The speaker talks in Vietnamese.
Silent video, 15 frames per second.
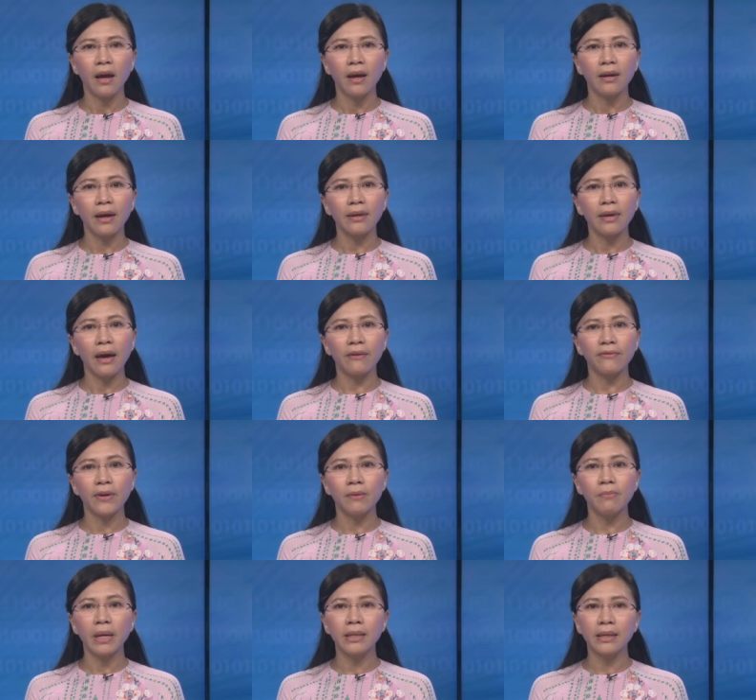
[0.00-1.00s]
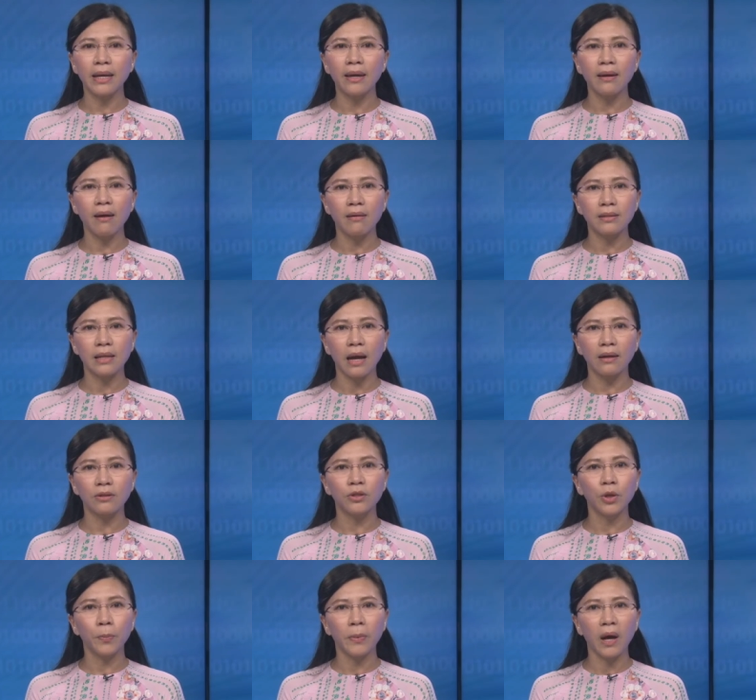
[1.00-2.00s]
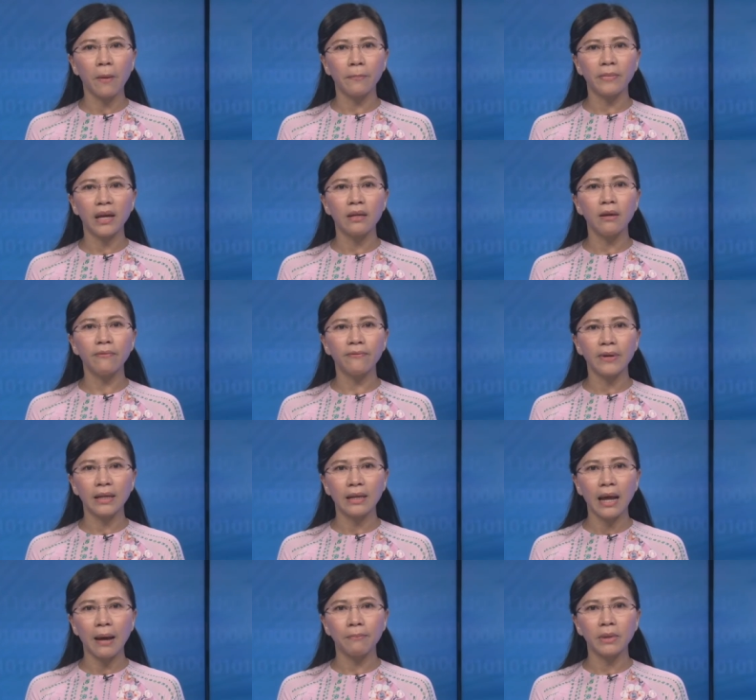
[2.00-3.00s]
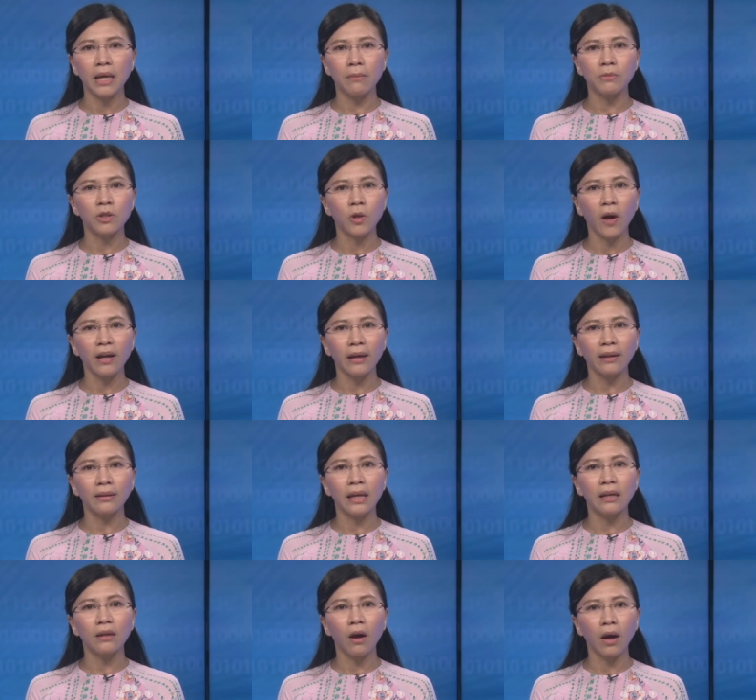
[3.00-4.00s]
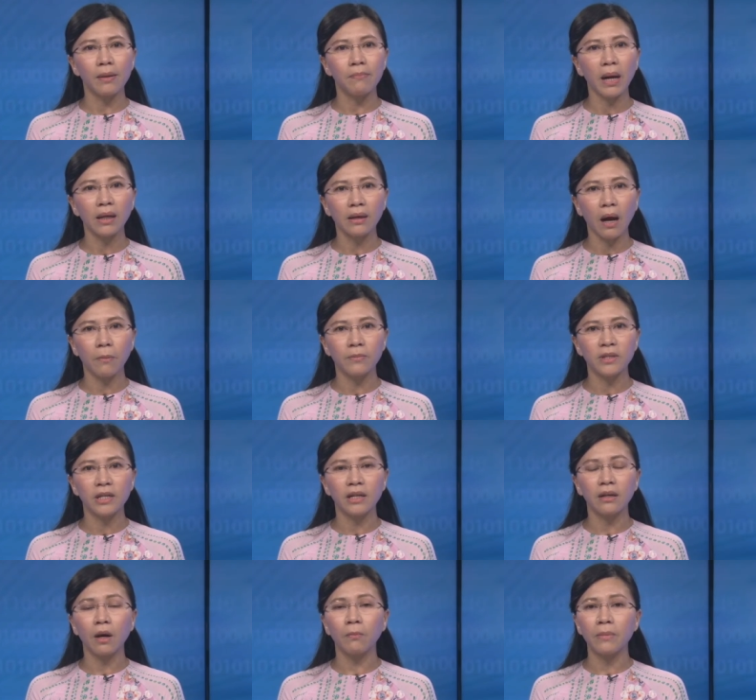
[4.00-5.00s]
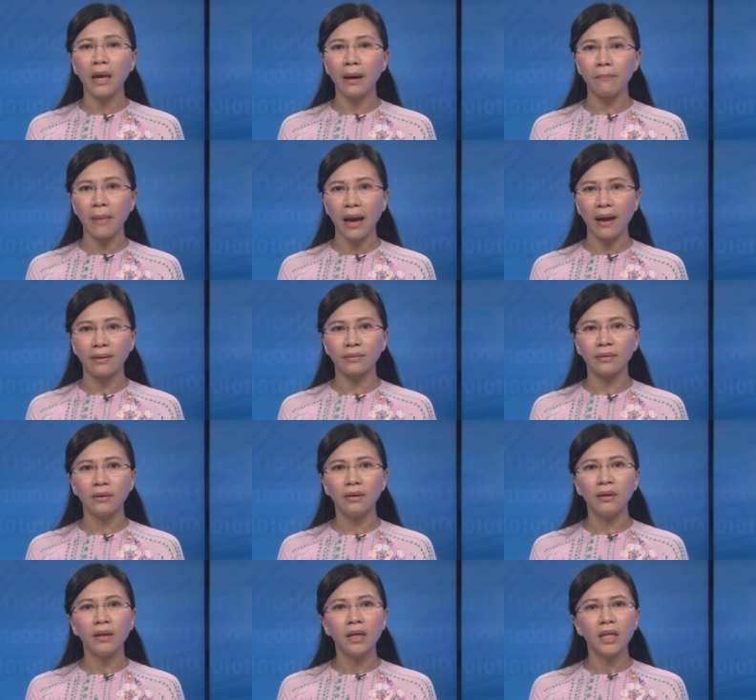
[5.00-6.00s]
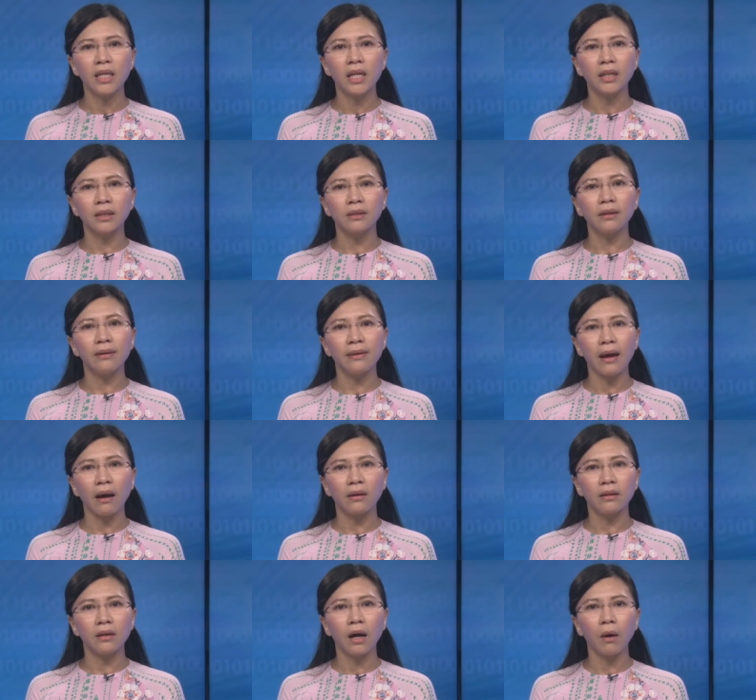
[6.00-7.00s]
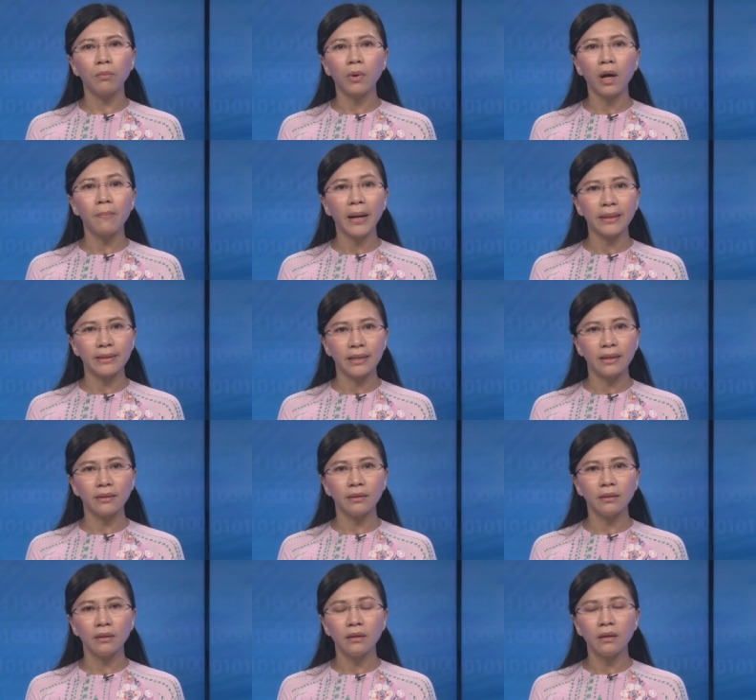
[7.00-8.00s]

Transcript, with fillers: Các nhà phê bình nghi ngờ rằng Trung Cộng đã giúp Việt Nam kiểm soát các tiếng nói bất đồng trên không gian mạng, nhưng thừa nhận không có bằng chứng.